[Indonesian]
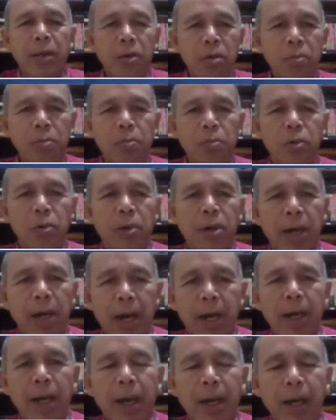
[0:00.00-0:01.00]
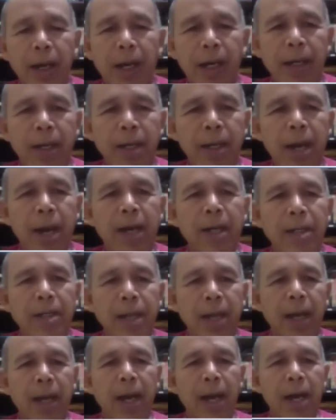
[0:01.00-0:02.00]
itu bukan karena dia
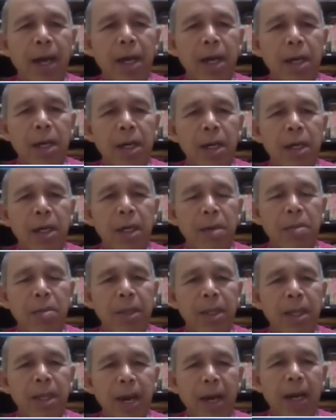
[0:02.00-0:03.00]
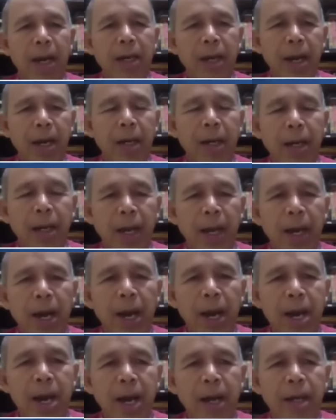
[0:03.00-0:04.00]
salah menjalankan
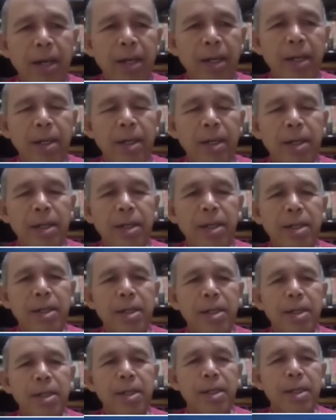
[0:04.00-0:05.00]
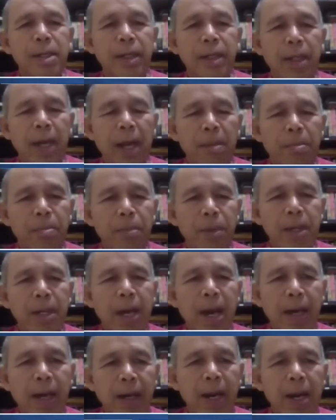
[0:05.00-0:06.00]
kendaraan hmm? tetapi
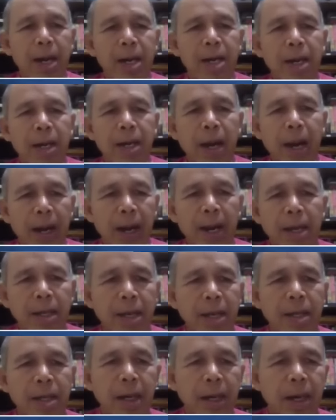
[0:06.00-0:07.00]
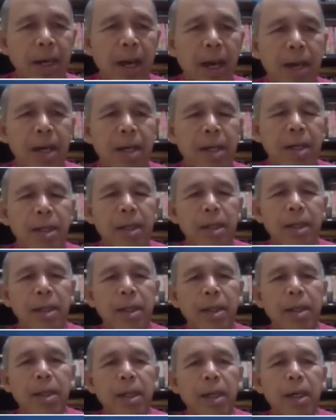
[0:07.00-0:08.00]
karena kendaraannya yang nggak
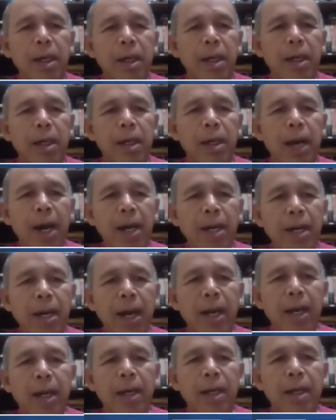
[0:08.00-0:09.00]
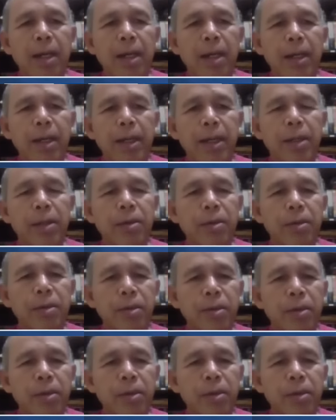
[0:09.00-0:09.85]
uh, andal gitu